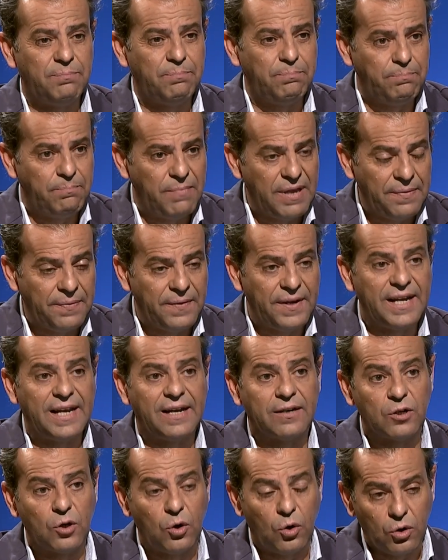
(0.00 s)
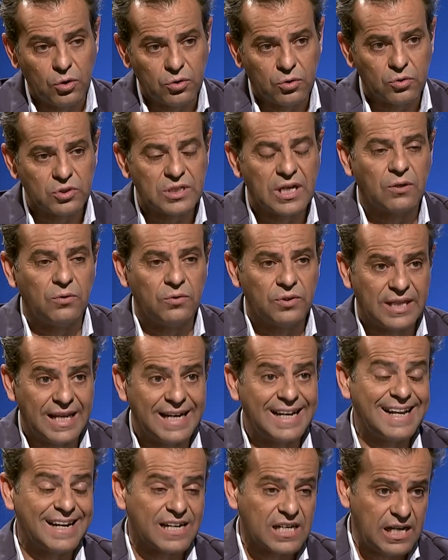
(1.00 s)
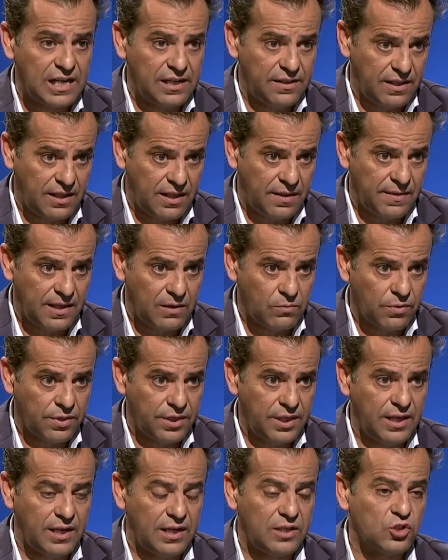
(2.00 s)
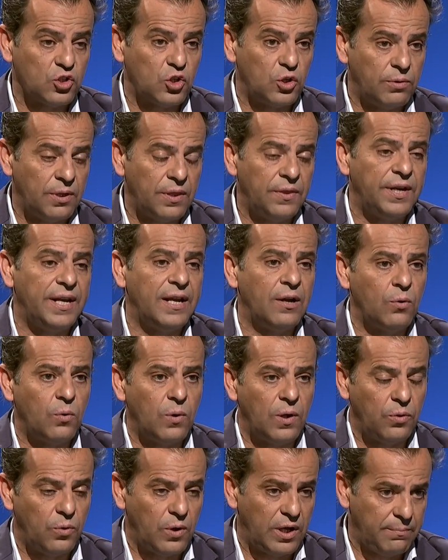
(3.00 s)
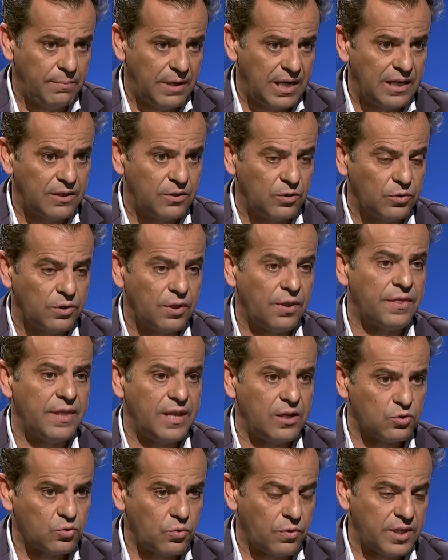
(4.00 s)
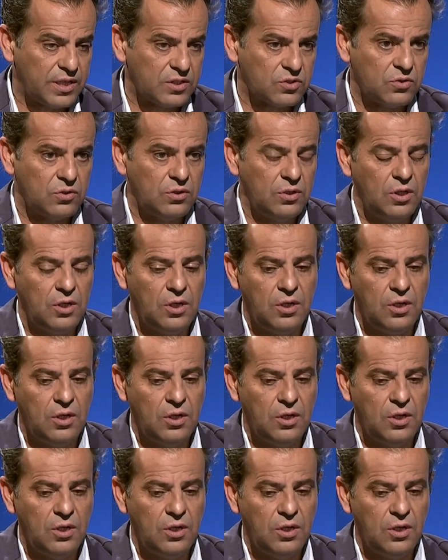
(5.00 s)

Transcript: vendrían otros a contar la realidad de Andalucía, y solo vendrían cuando hay malas noticias, sucesos.